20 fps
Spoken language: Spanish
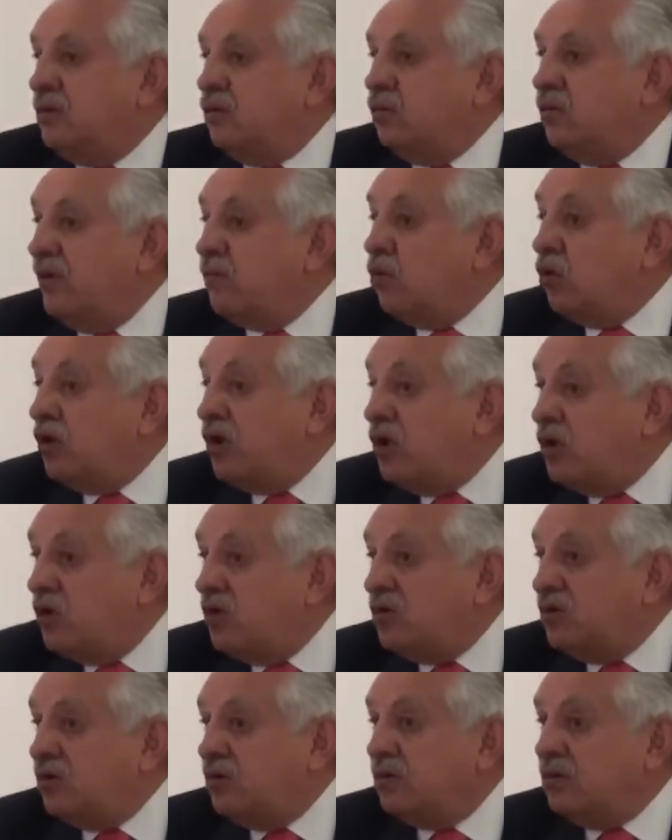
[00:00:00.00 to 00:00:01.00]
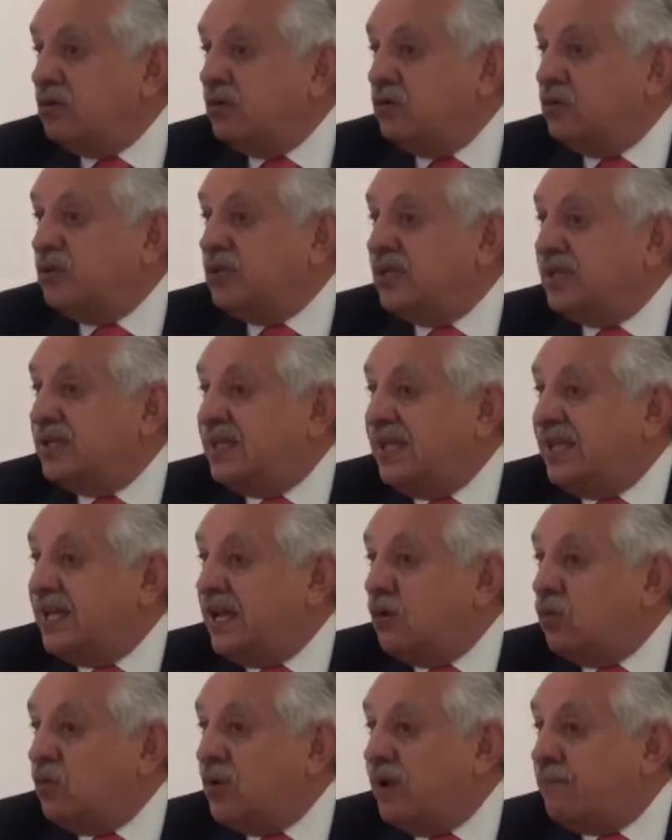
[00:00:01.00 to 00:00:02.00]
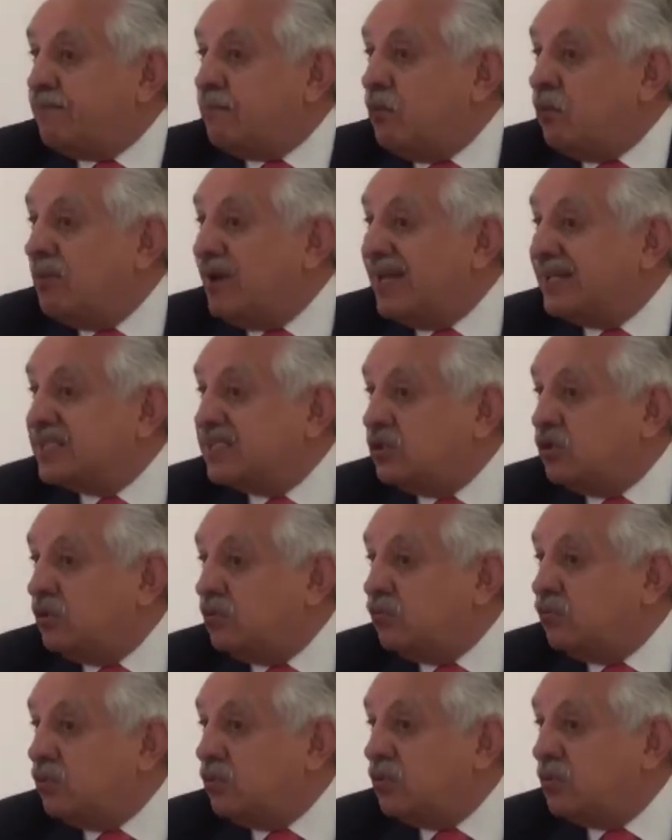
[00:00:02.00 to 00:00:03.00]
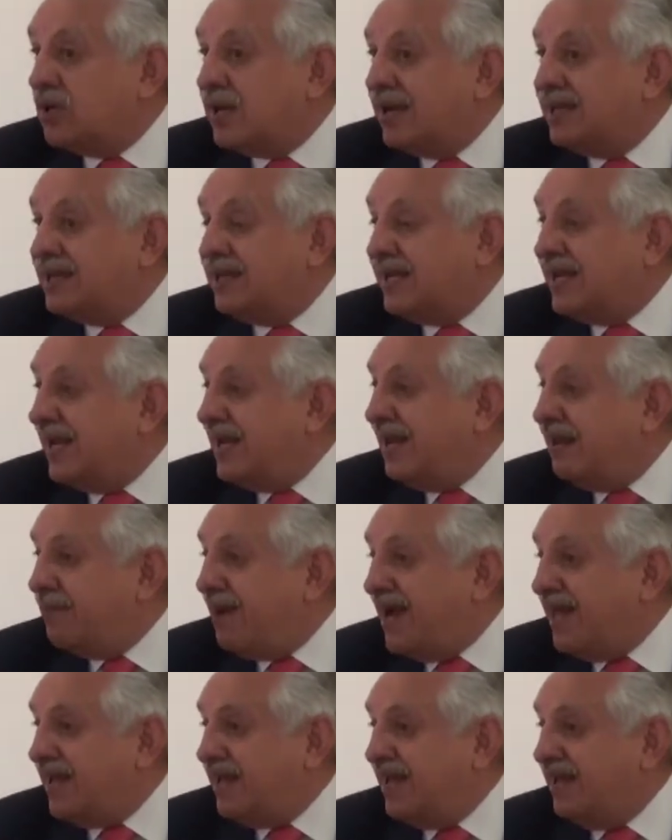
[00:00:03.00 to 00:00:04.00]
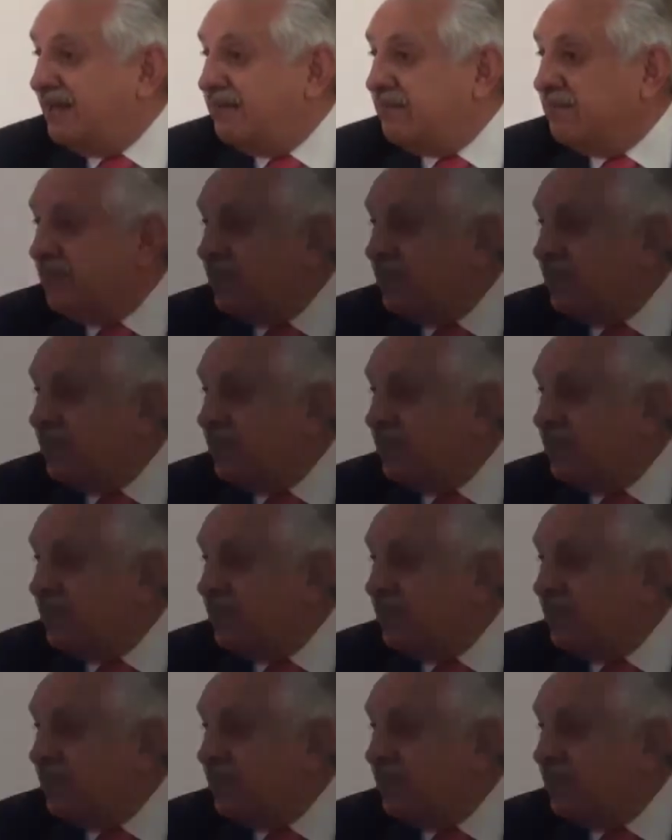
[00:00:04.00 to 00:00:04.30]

Nuevo León, donde tienen una población burocrática elevada.